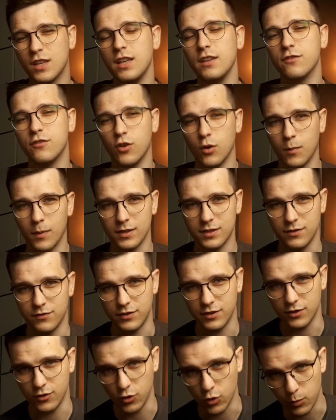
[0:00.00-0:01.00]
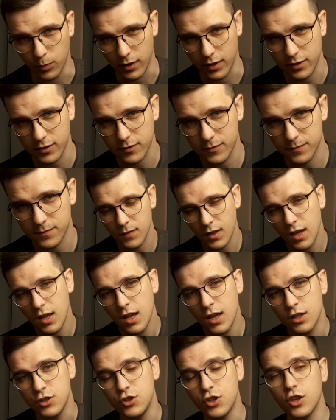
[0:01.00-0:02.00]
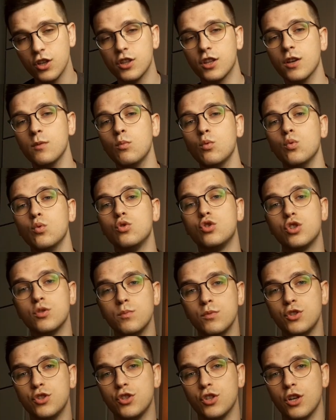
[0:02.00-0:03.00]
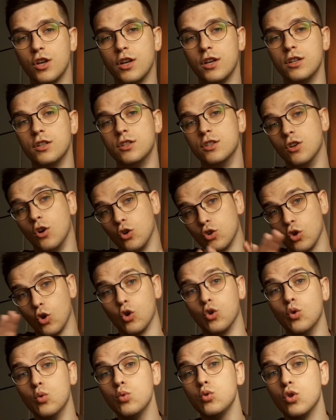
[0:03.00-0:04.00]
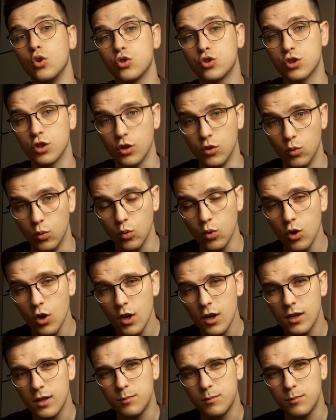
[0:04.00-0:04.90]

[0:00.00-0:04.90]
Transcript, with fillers: informacje w tych grupach. Dzięki temu uczymy się e, od ogółu do szczegółu,